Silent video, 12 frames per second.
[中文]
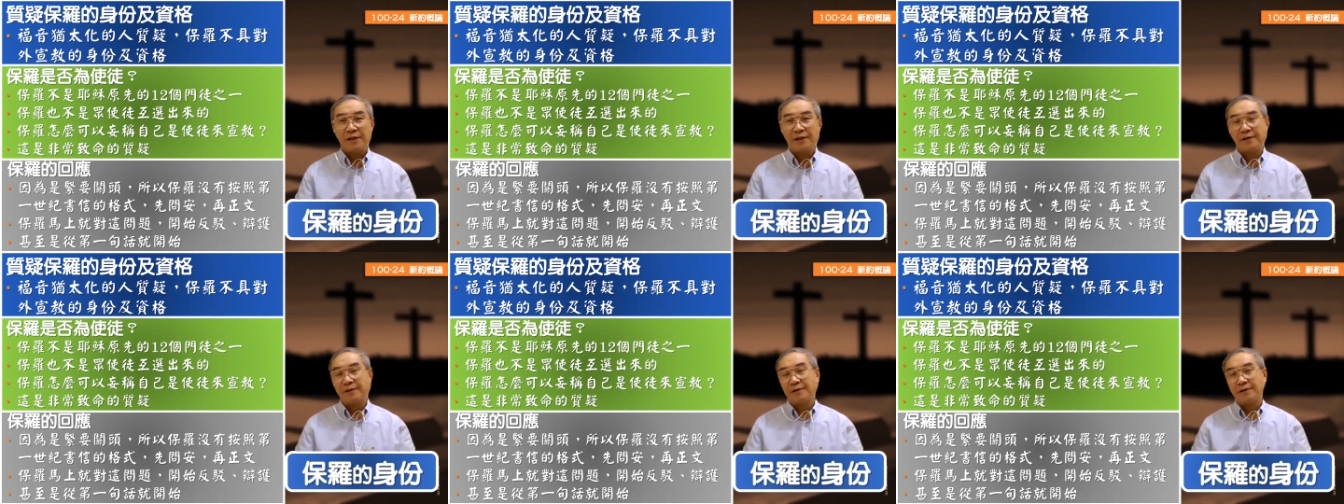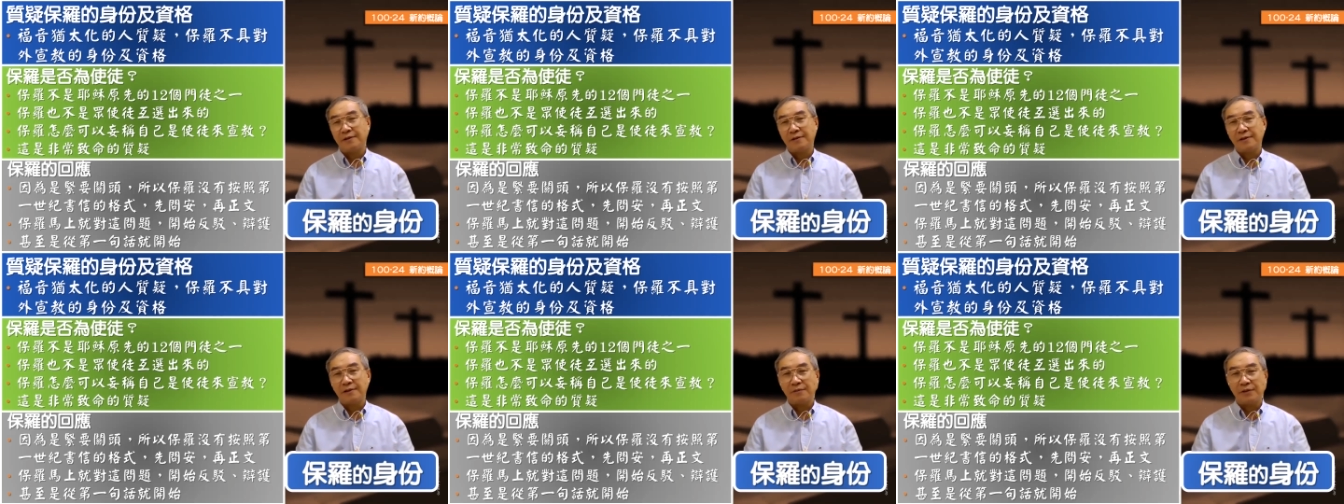啊
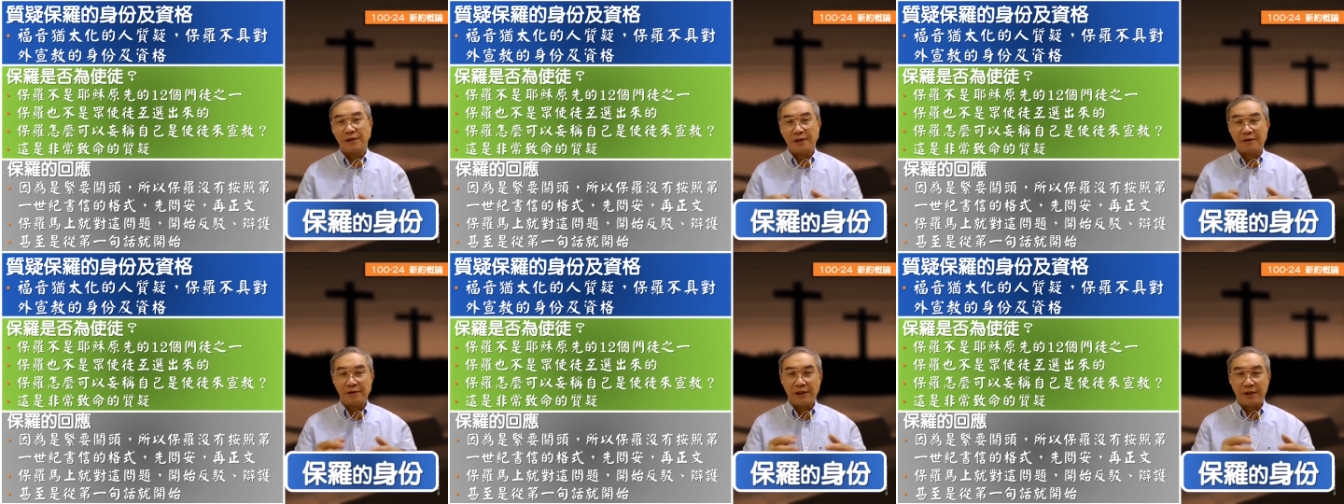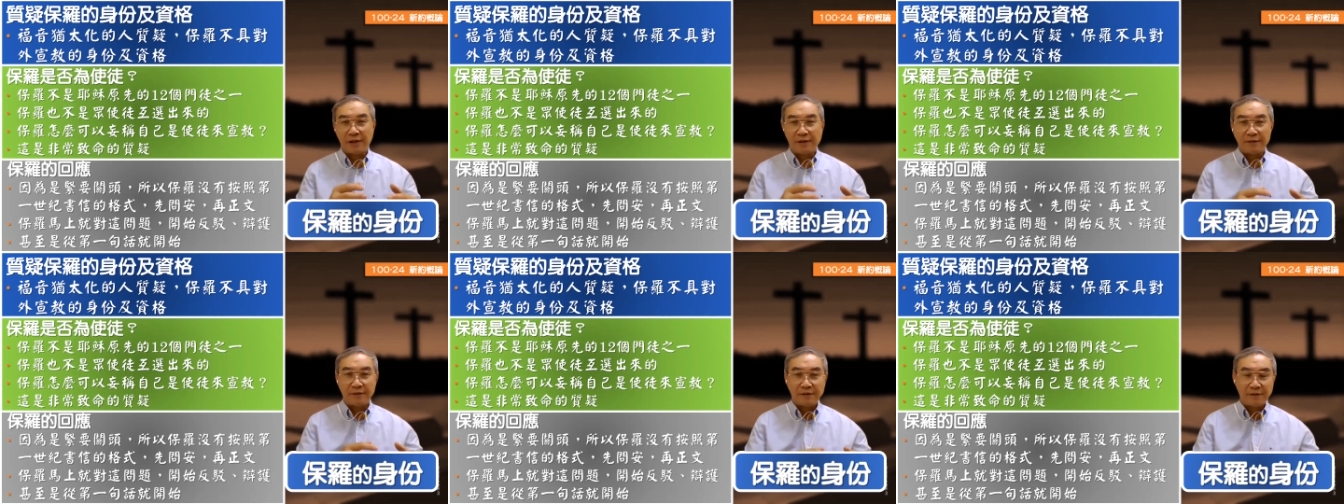正文，然后再来
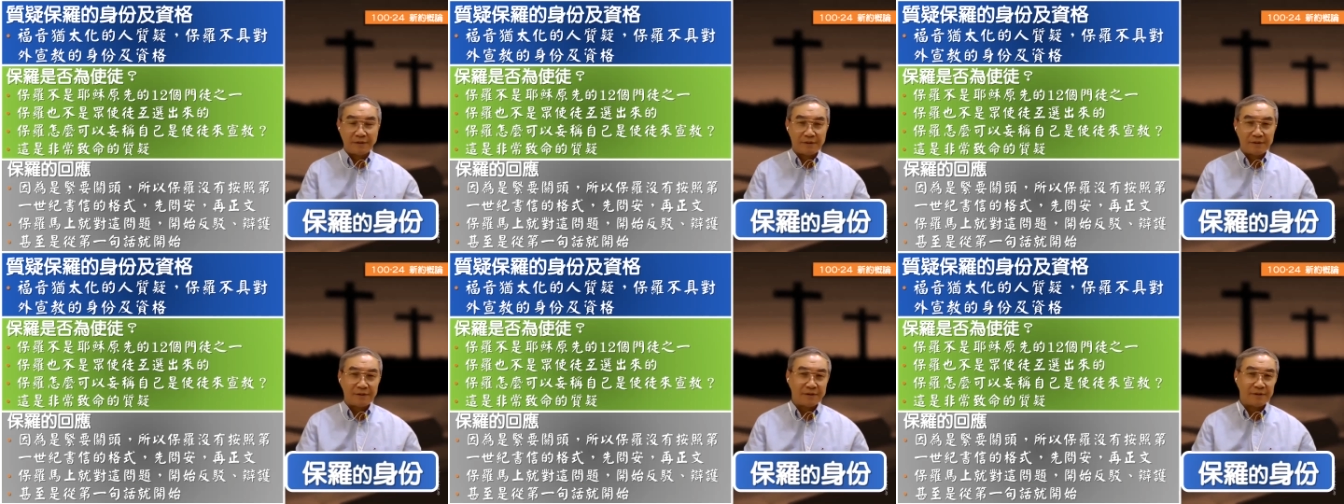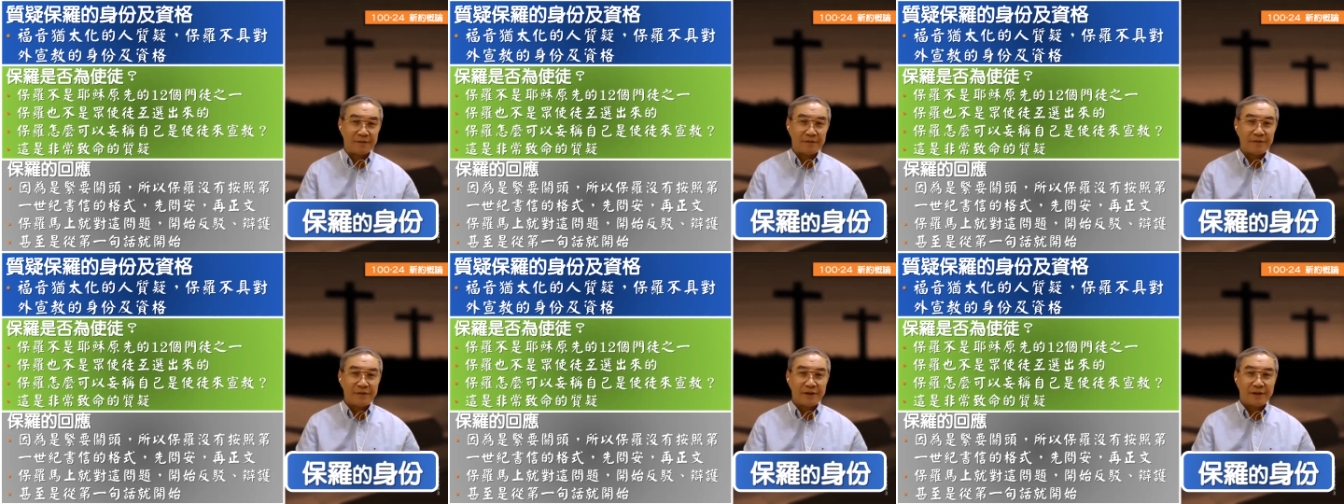呃
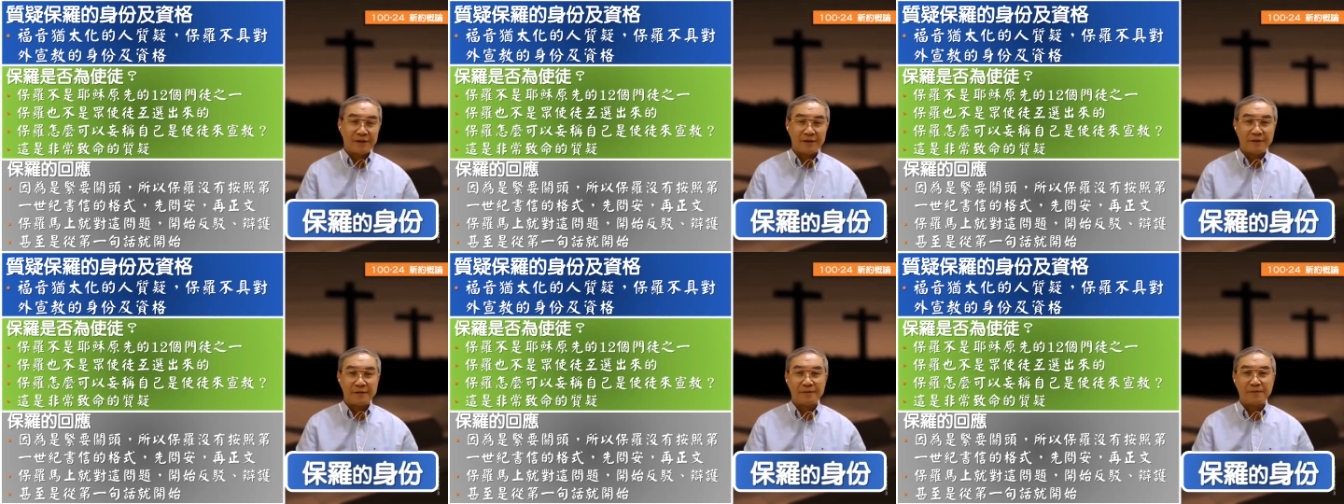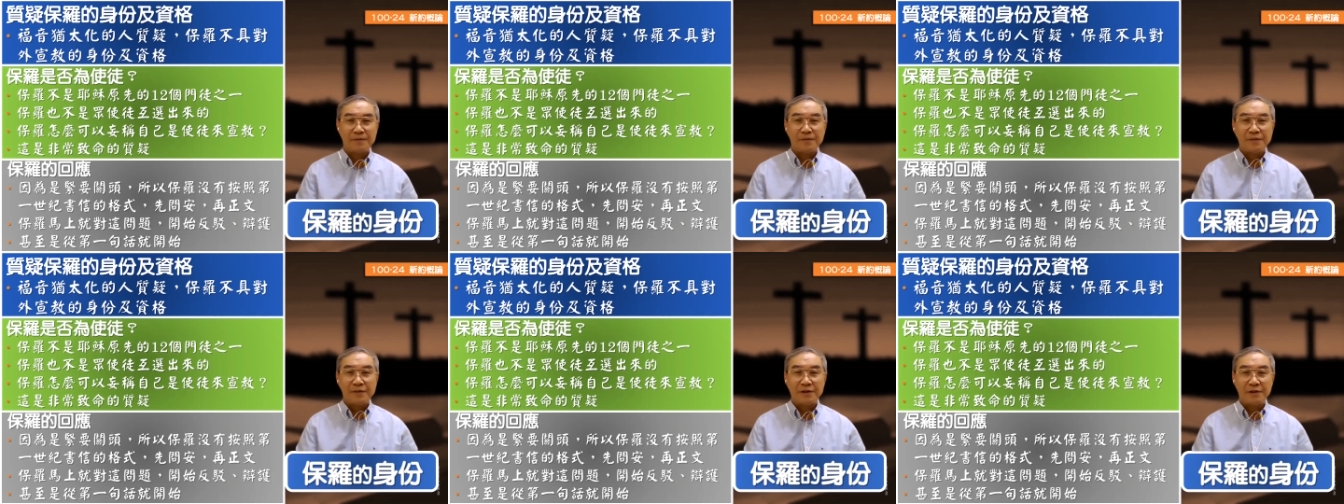啊。
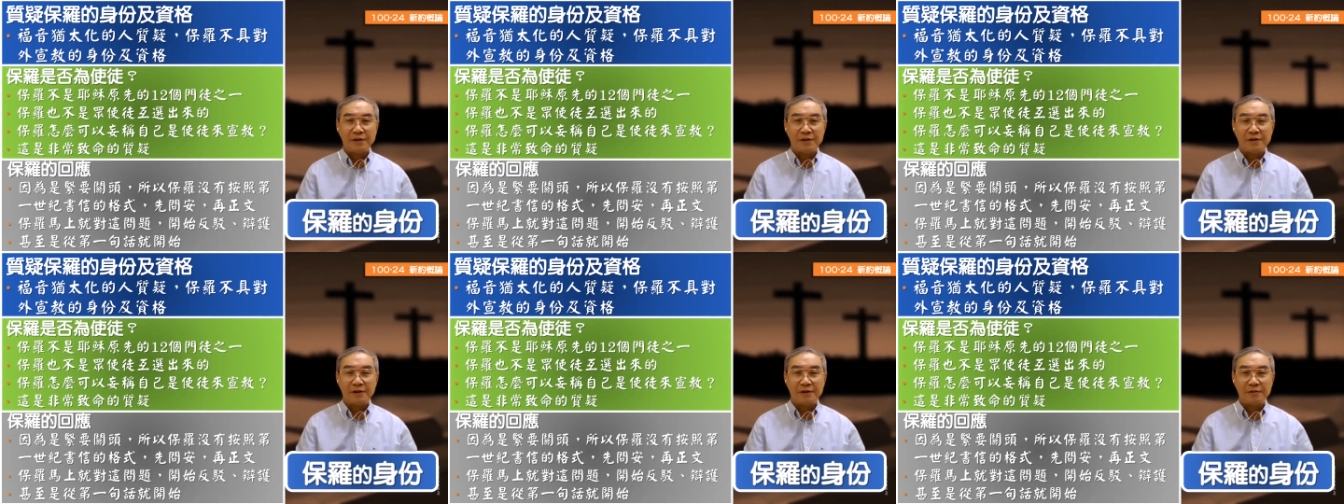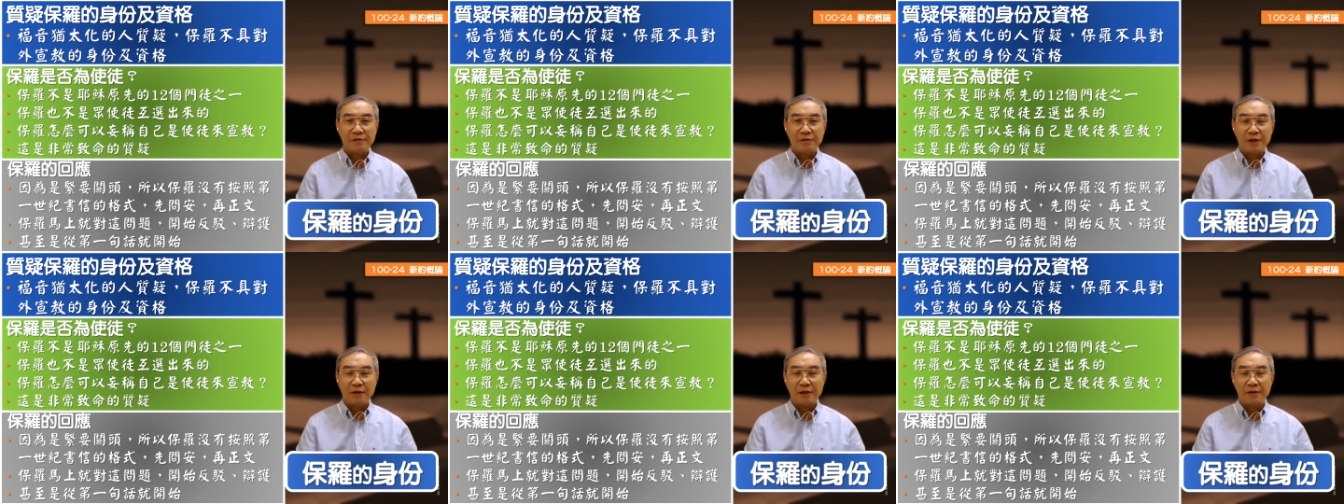祈祈福
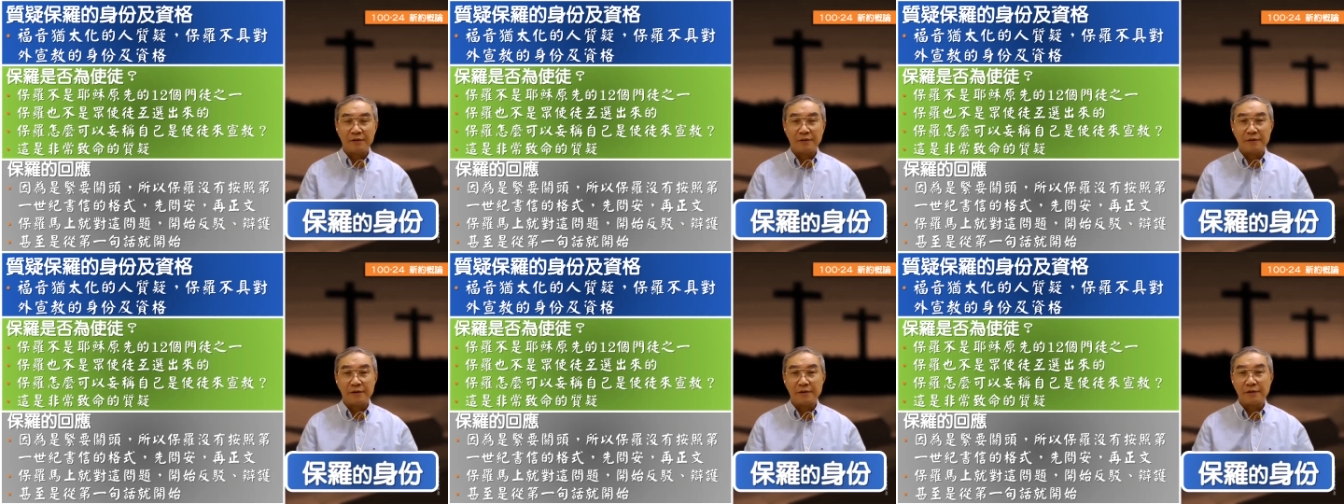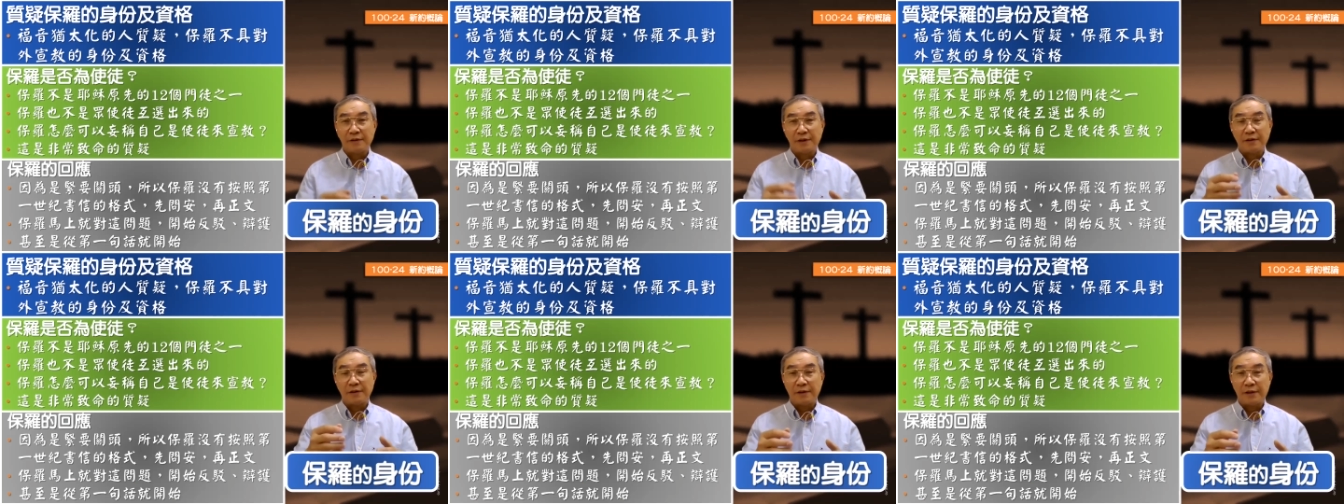祷告，那么是这样。
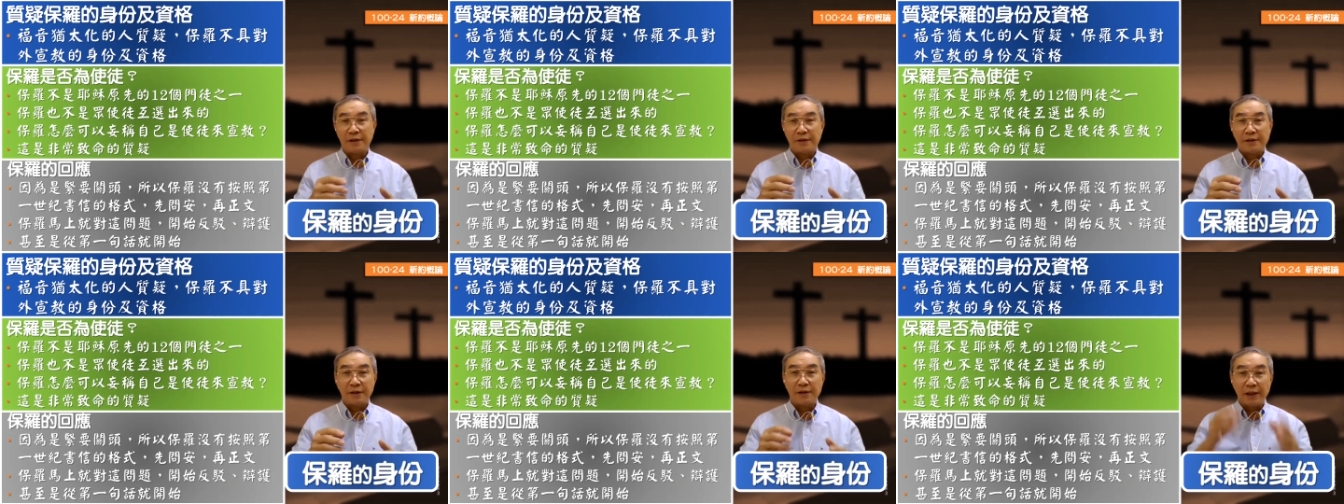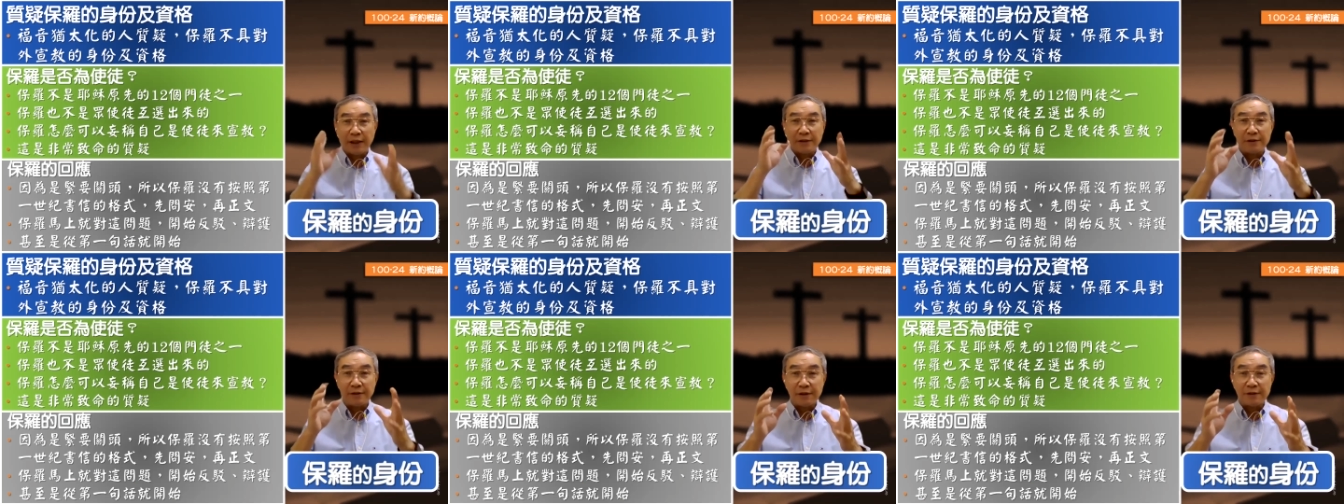对他一开始这